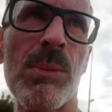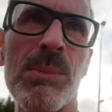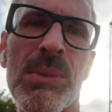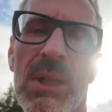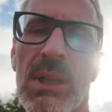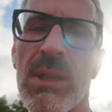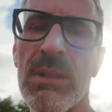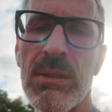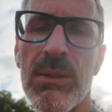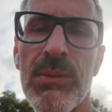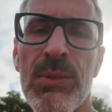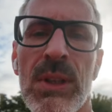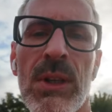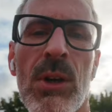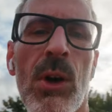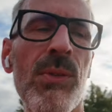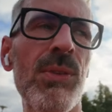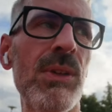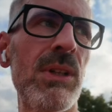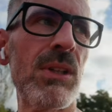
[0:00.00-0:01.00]
kommt ja
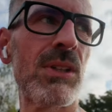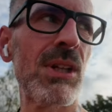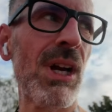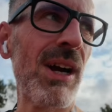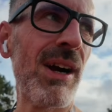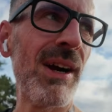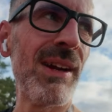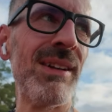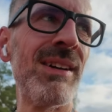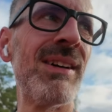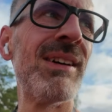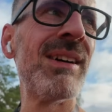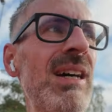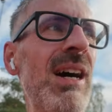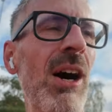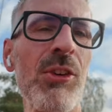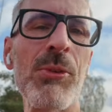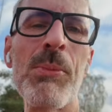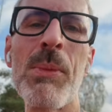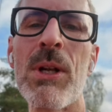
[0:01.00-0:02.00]
irgendwie hoffentlich da rein.
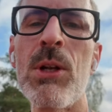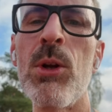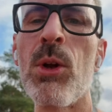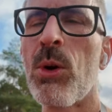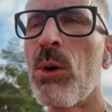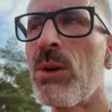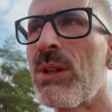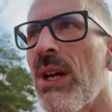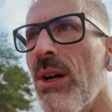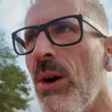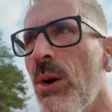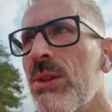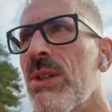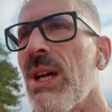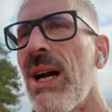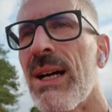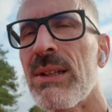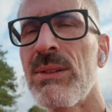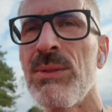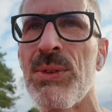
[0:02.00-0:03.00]
Also mit Glück unter,
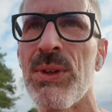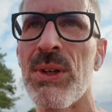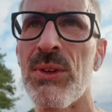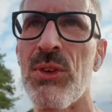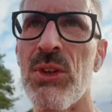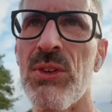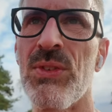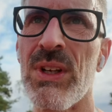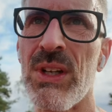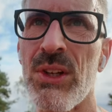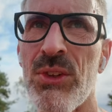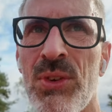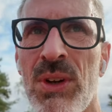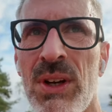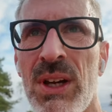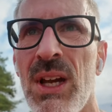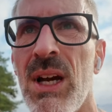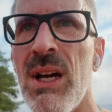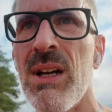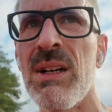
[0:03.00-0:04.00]
unter 48, weil das
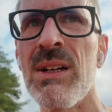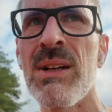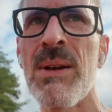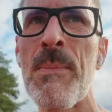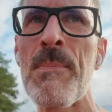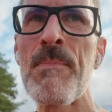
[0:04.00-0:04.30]
wäre ja